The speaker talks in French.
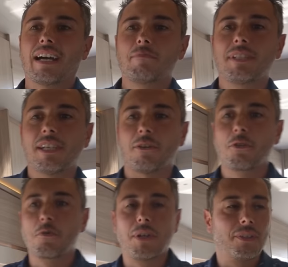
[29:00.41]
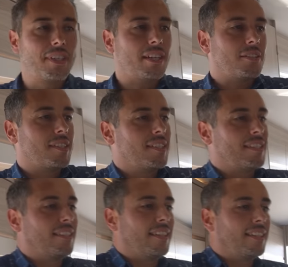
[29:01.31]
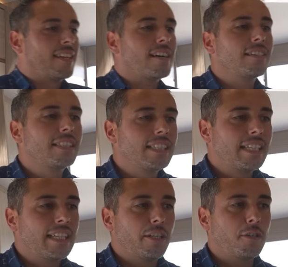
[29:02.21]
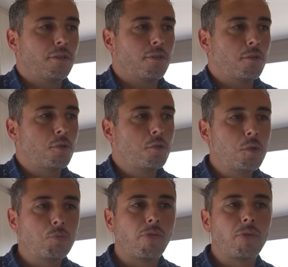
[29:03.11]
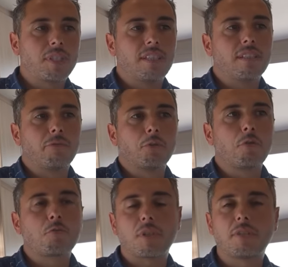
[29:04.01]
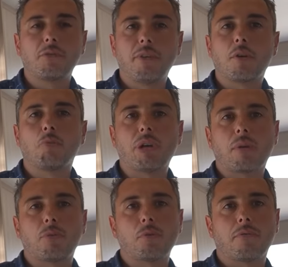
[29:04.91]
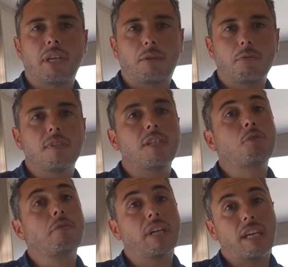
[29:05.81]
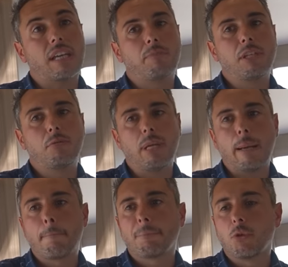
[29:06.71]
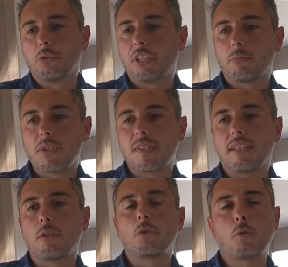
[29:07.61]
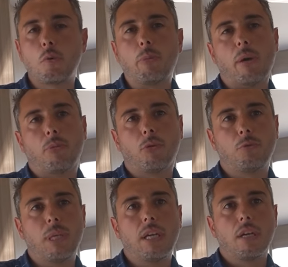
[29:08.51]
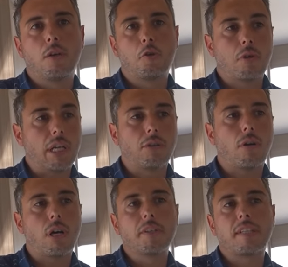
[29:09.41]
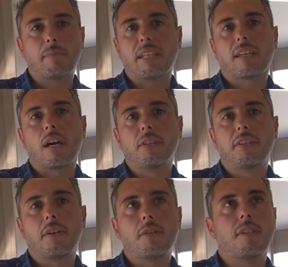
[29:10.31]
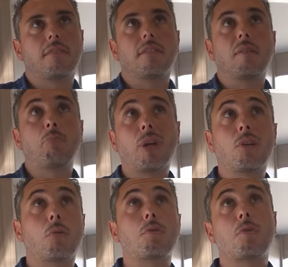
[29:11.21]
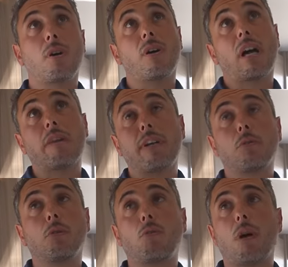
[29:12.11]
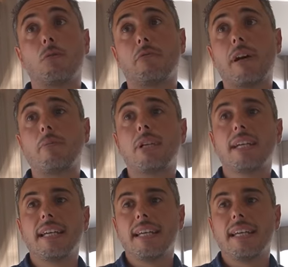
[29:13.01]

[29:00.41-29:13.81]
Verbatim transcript: à me dire en commentaire si c'était le cas. Euh, juste pour vous aider dans votre choix, si vous devez comparer plusieurs véhicules, si je devais récapituler, honnêtement, c'est un super produit. Je l'adore. En 5m41, e c'est un des précurseurs avec le toit relevable.